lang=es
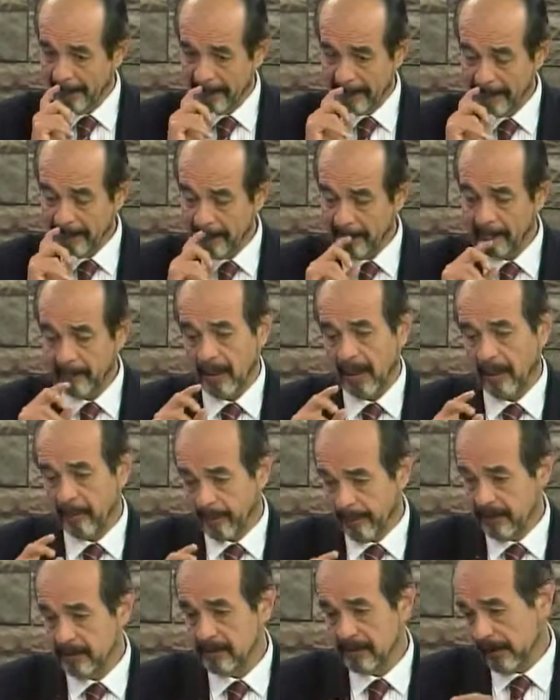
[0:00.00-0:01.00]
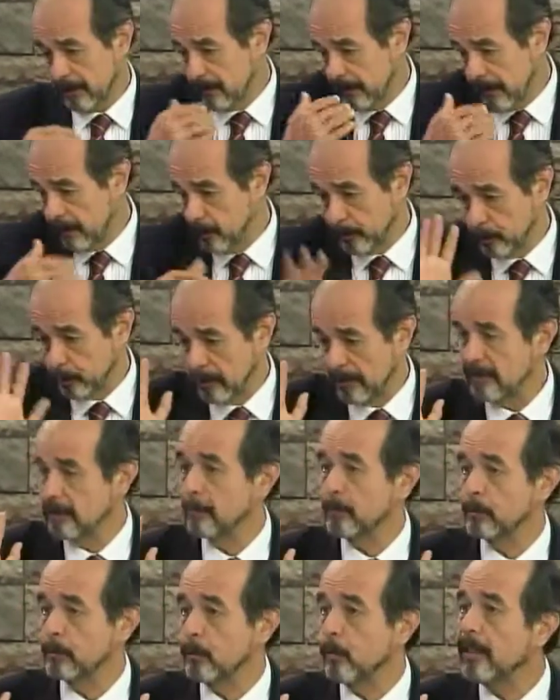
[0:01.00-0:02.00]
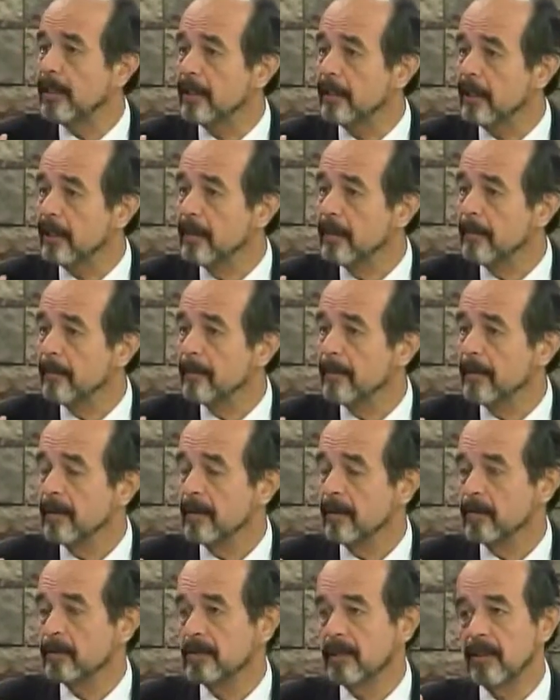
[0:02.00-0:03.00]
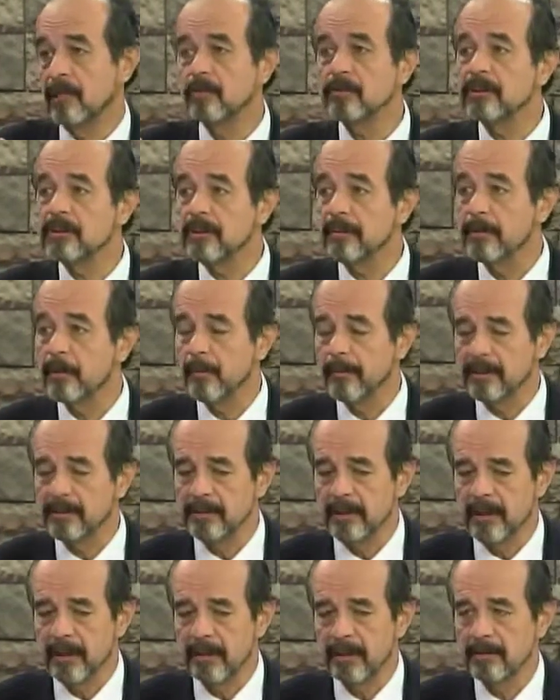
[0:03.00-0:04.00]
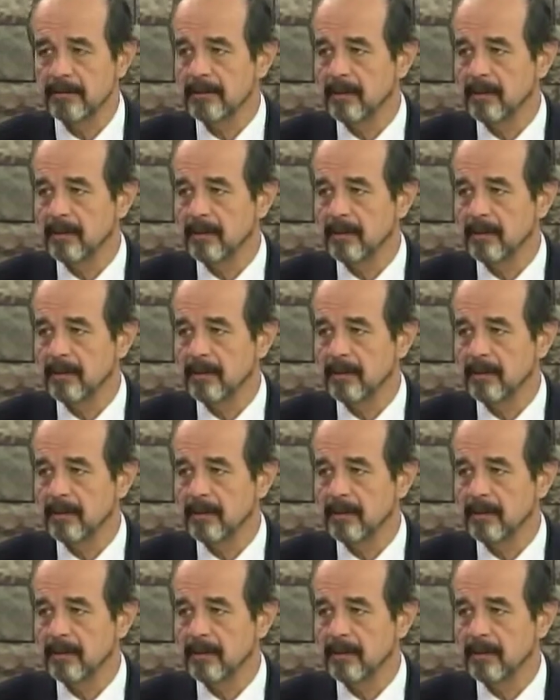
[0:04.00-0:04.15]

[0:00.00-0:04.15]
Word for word: Y al parecer se han ido a su casa por su cuenta. Entonces ya no se ha sabido más de ellas Y los